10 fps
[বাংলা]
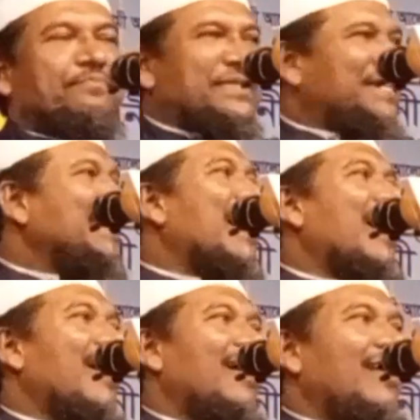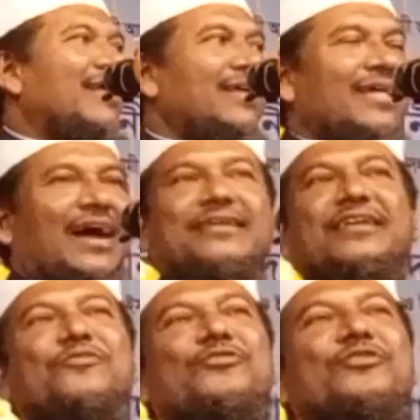পিটাইয়া
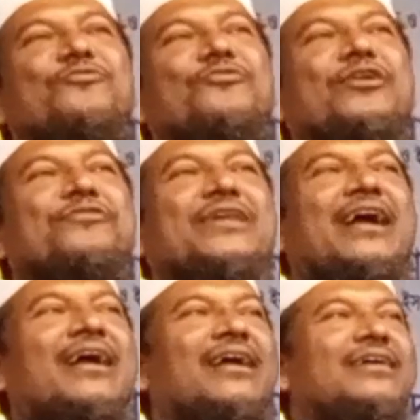হাড্ডিগুড্ডি গুড়া কইরা